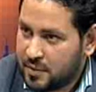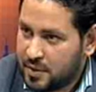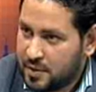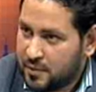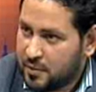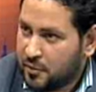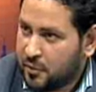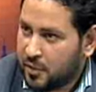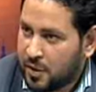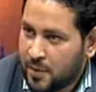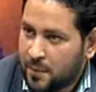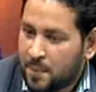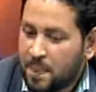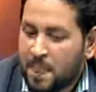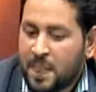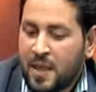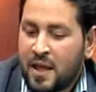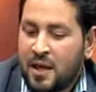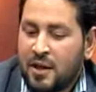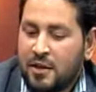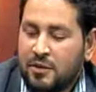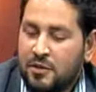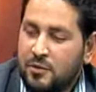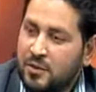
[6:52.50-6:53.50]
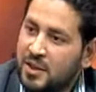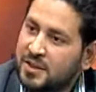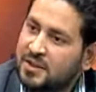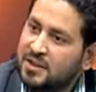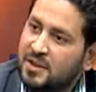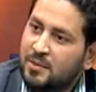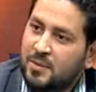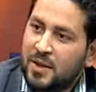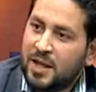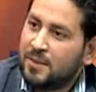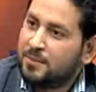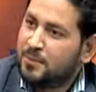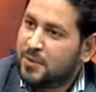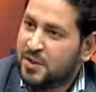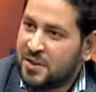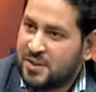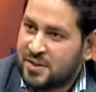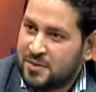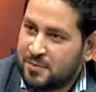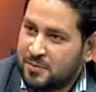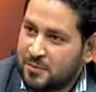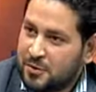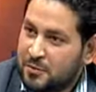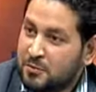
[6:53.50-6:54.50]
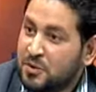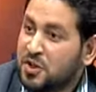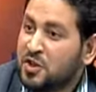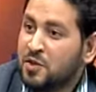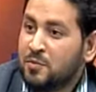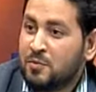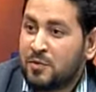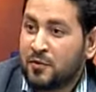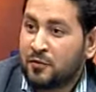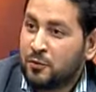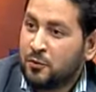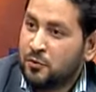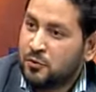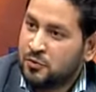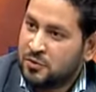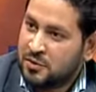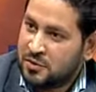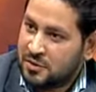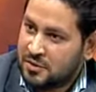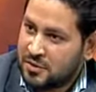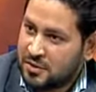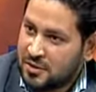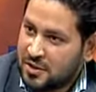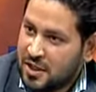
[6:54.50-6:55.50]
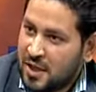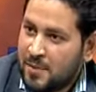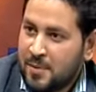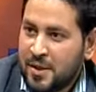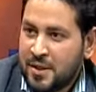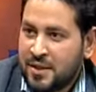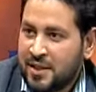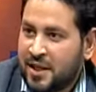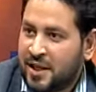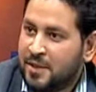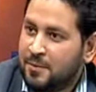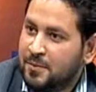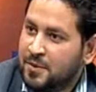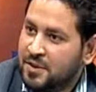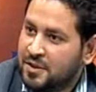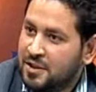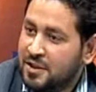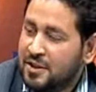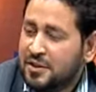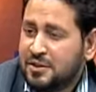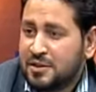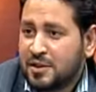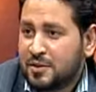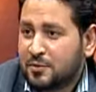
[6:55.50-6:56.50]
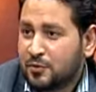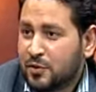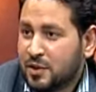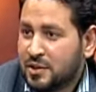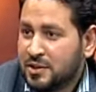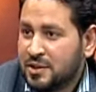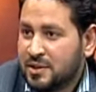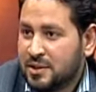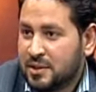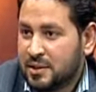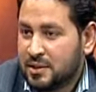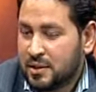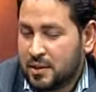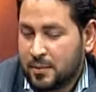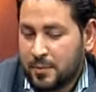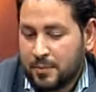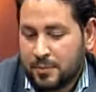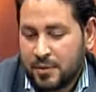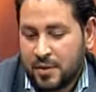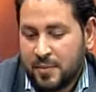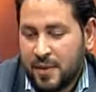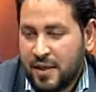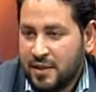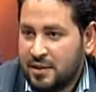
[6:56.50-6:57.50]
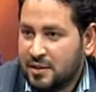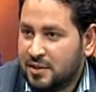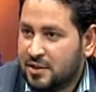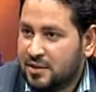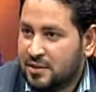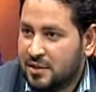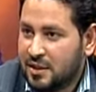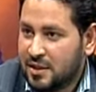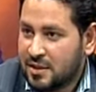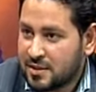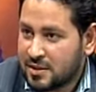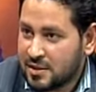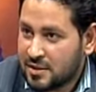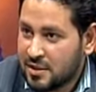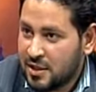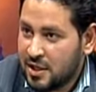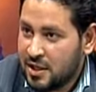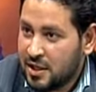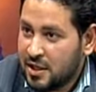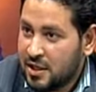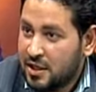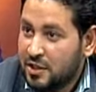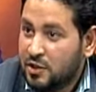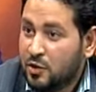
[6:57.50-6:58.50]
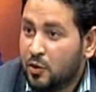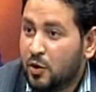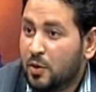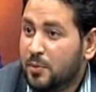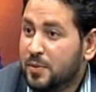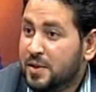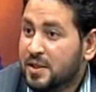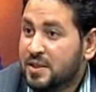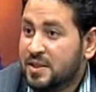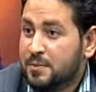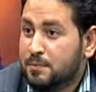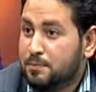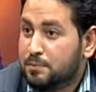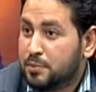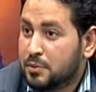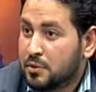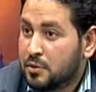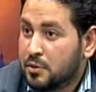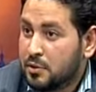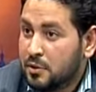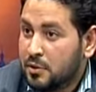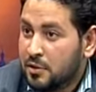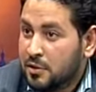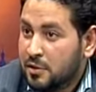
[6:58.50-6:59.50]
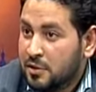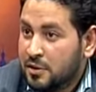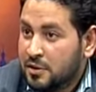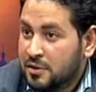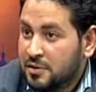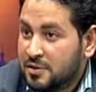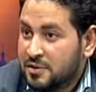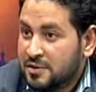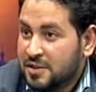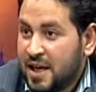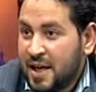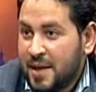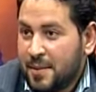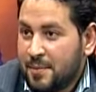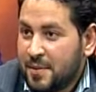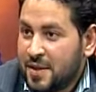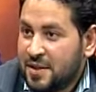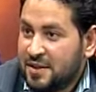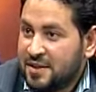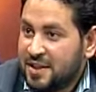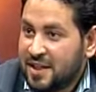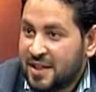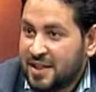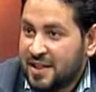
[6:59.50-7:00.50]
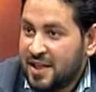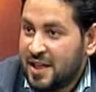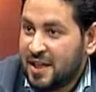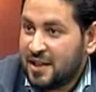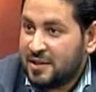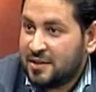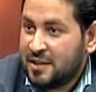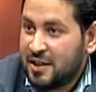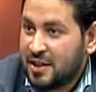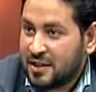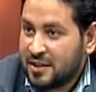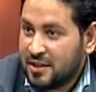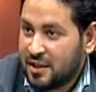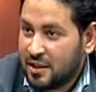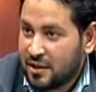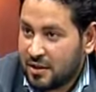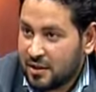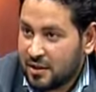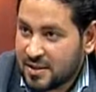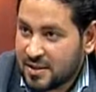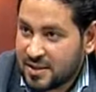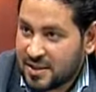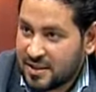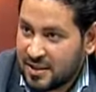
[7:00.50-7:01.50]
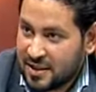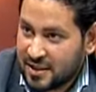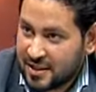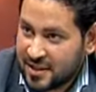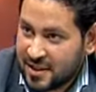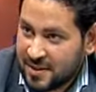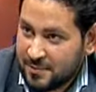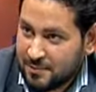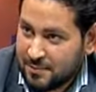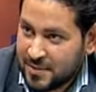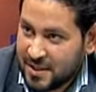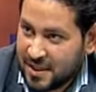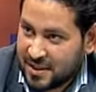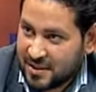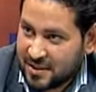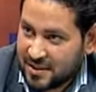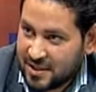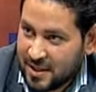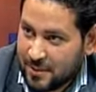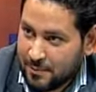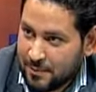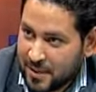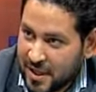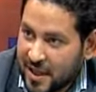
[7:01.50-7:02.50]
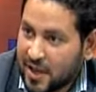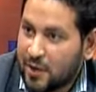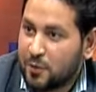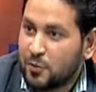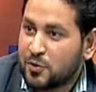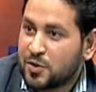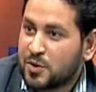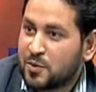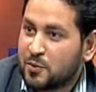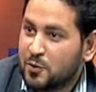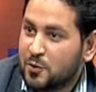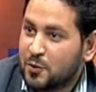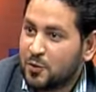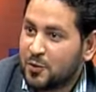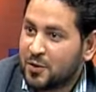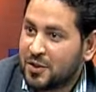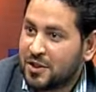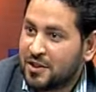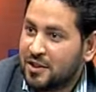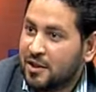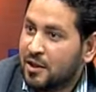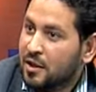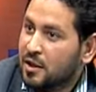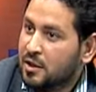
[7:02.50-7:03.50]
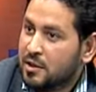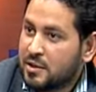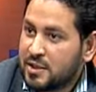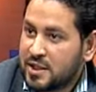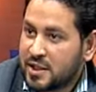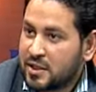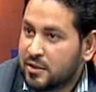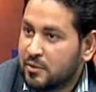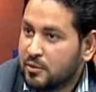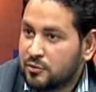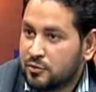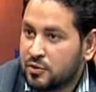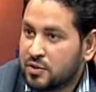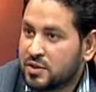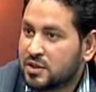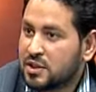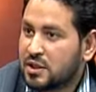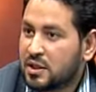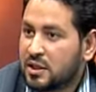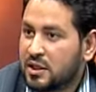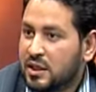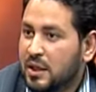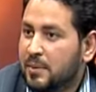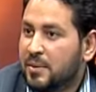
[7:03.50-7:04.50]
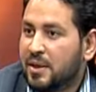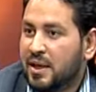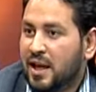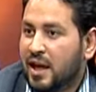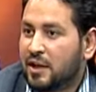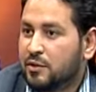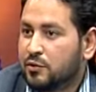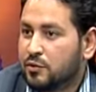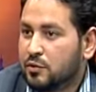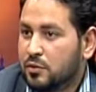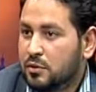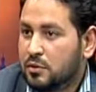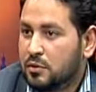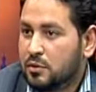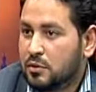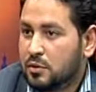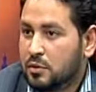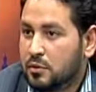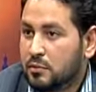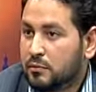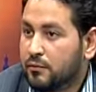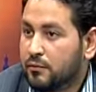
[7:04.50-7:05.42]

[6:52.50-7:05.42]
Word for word: وحب دلوقتي لو واحد بيكذب مش المفروض امانه علميه ان انت تواني تبين للناس ان هو بيكذب ده انت كده ده كده خلاص كاب يعني جاب اخو زي ما بيقولوا كده زكريا بطرس جاب اللي عنده هو فلس